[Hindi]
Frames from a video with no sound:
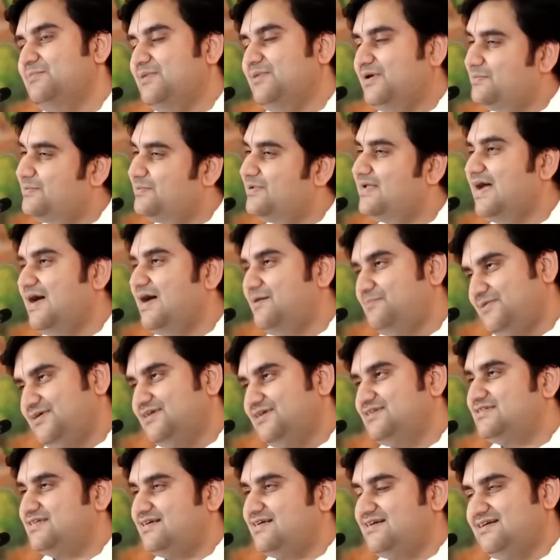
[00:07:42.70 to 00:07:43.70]
मैं भी
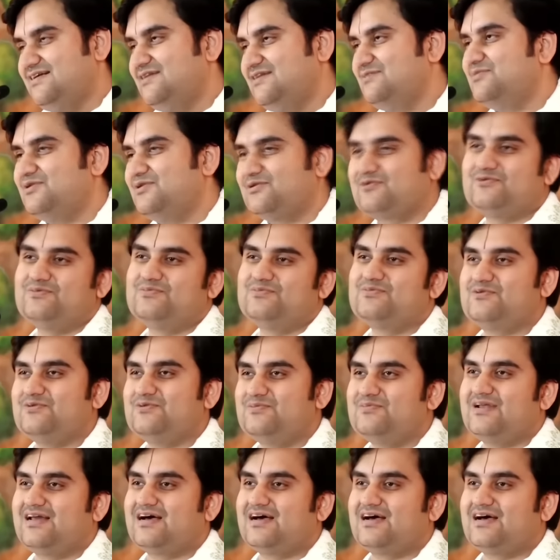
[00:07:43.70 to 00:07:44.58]
आपके चरणन में कुमकुम